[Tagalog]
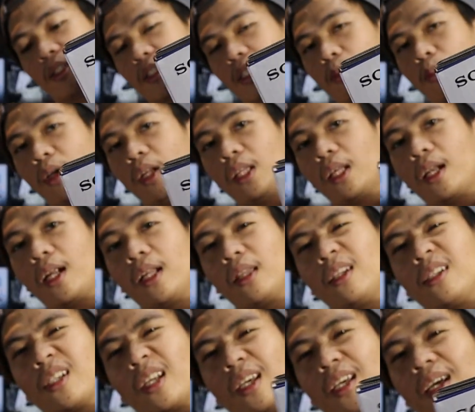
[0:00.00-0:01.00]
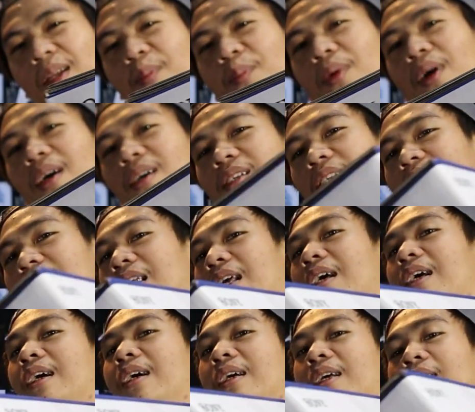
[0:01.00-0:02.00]
uh, sisimulan na natin siya i-unbox.
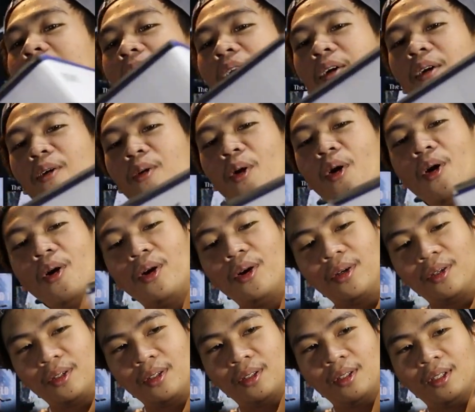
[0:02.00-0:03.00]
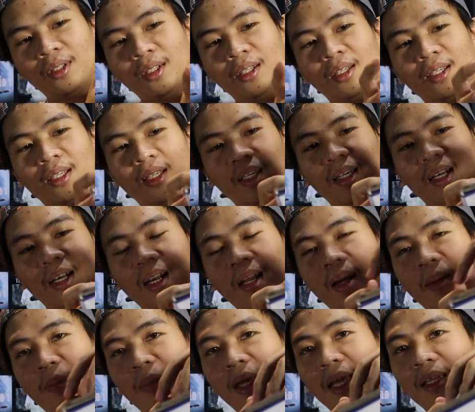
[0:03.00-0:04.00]
Woo!
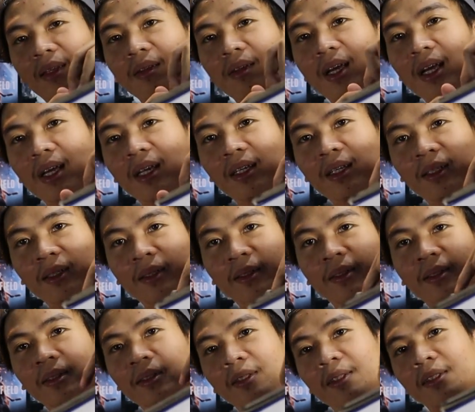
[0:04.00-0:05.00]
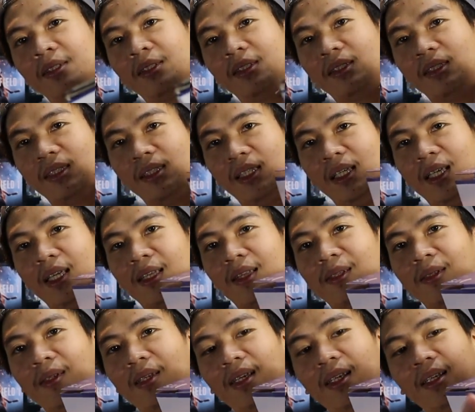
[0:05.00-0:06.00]
Grabe, ito na.
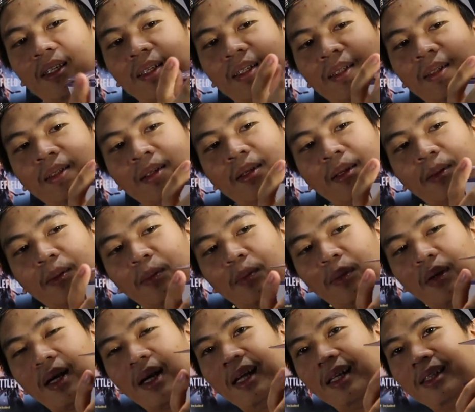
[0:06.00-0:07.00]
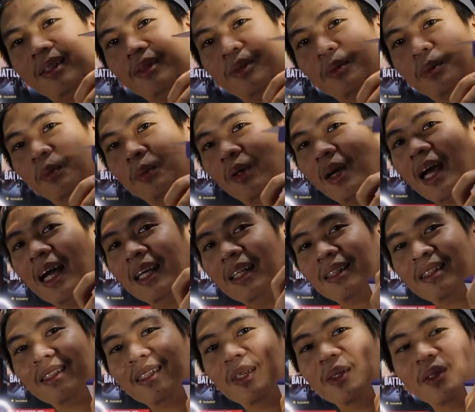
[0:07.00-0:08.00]
Ito na brand new,
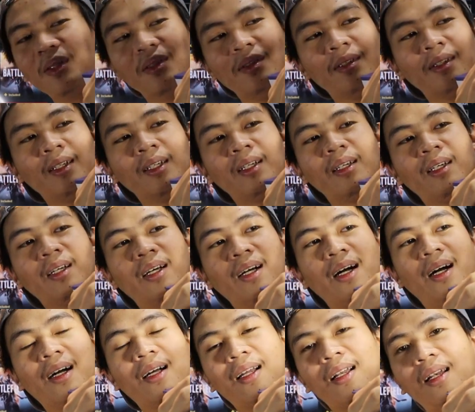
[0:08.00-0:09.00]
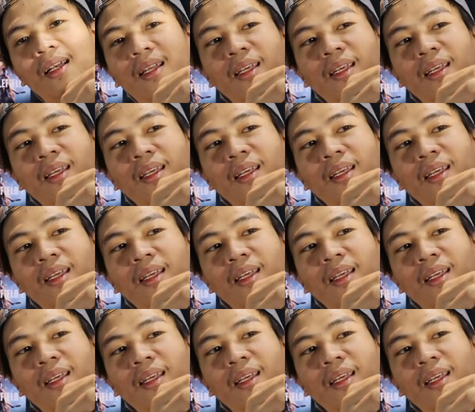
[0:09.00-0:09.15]
brand new. Ang